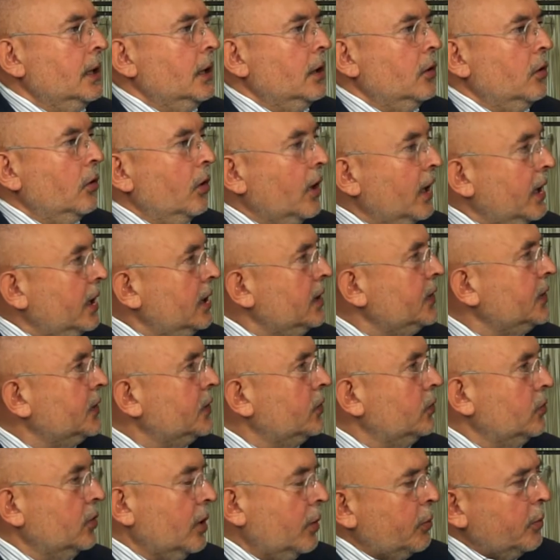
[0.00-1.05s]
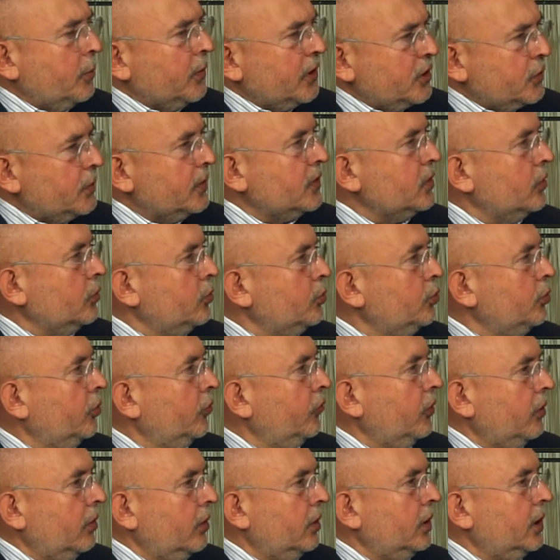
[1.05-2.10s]
Le reste, à peu près
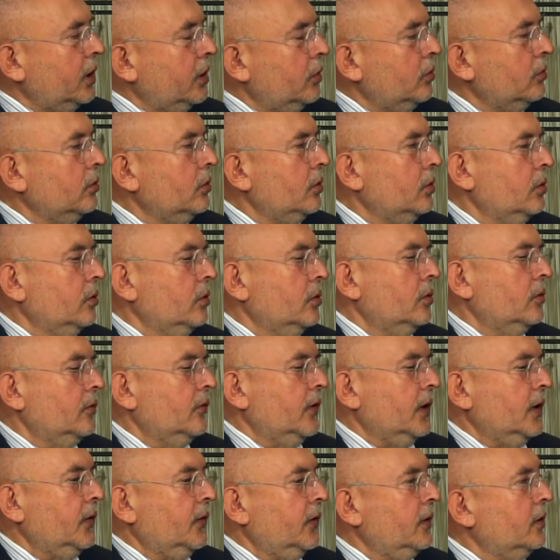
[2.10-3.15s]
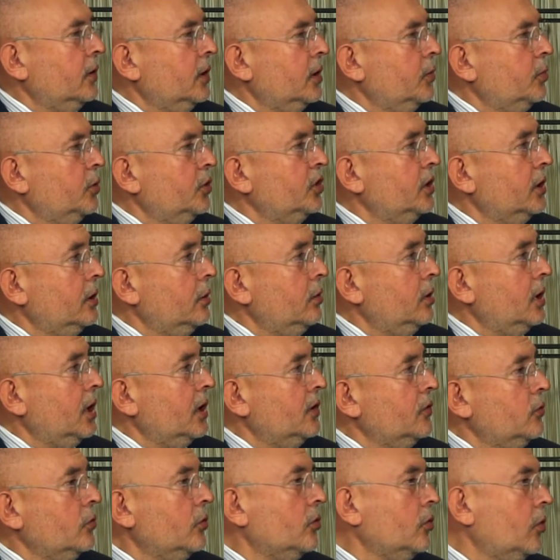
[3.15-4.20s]
60%, est donc euh, versé dans des projets
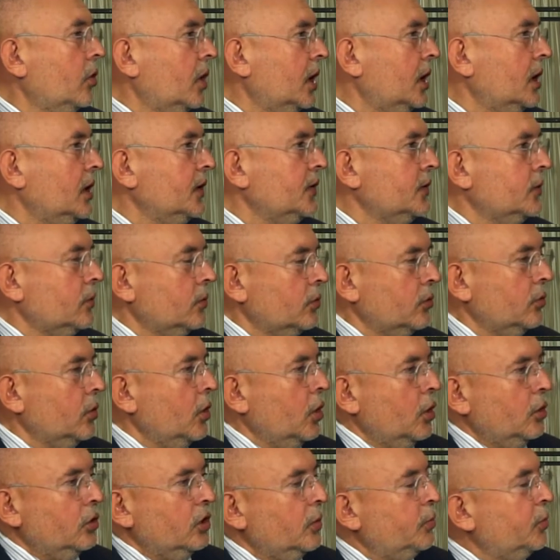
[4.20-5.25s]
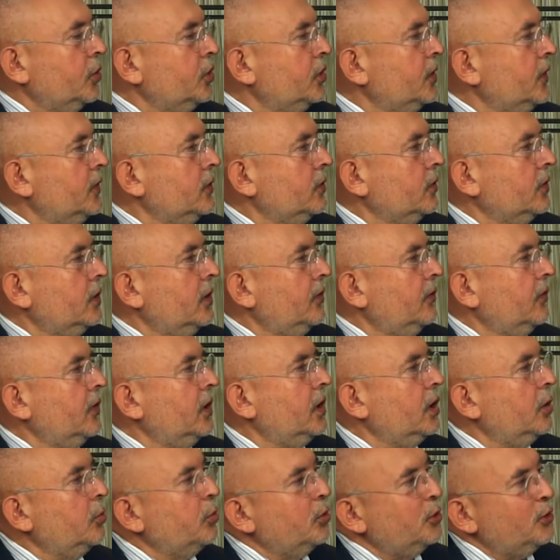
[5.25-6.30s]
d'éducation, le reste, euh, des projets
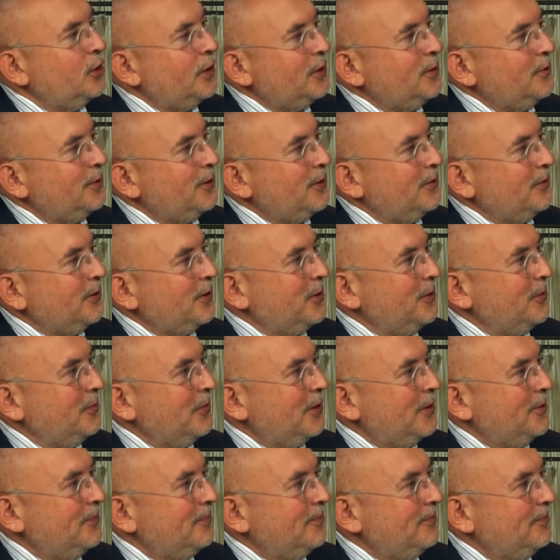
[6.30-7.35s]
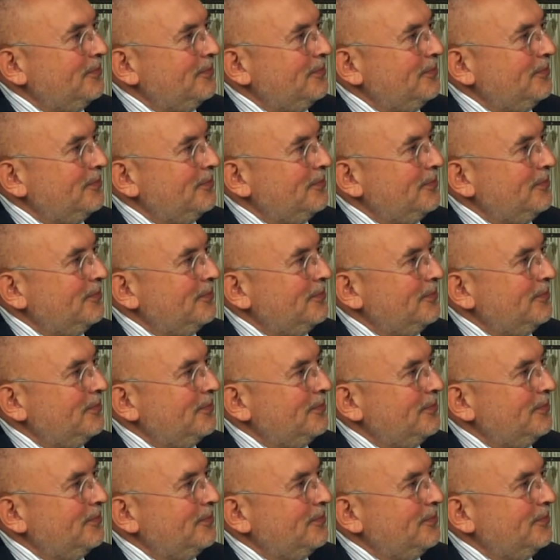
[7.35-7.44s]
scientifiques, des projets sur l'environnement.